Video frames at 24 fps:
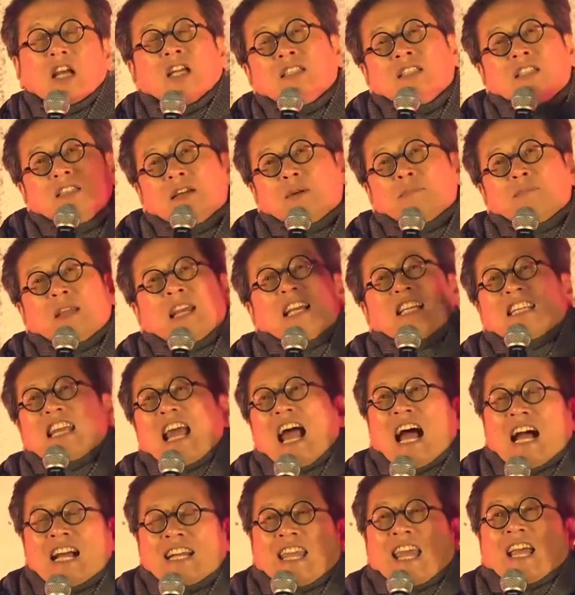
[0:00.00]

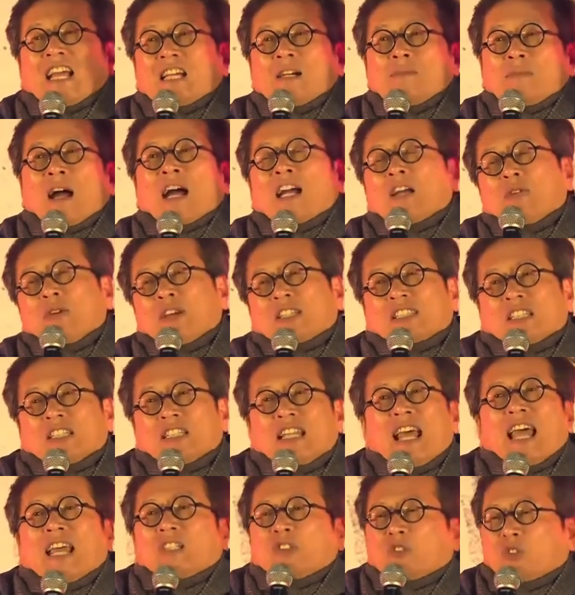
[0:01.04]
전염되지 않게끔 하기
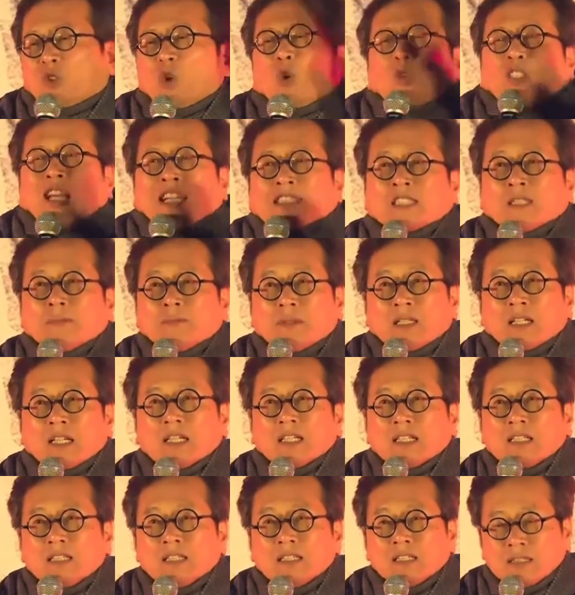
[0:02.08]
위해서
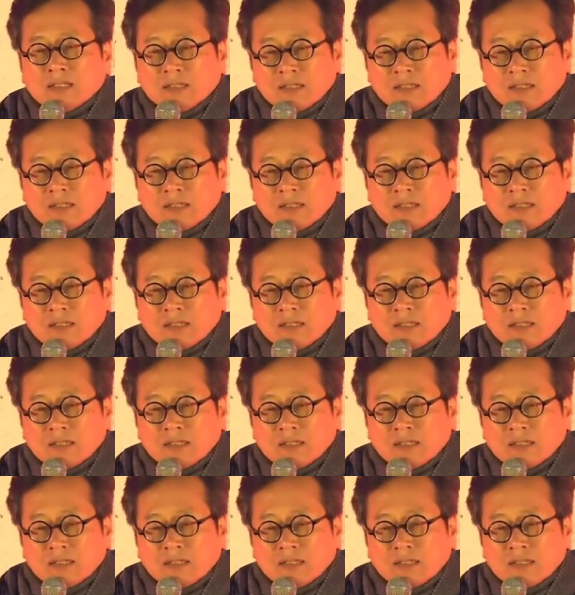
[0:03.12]
내쫓았습니다.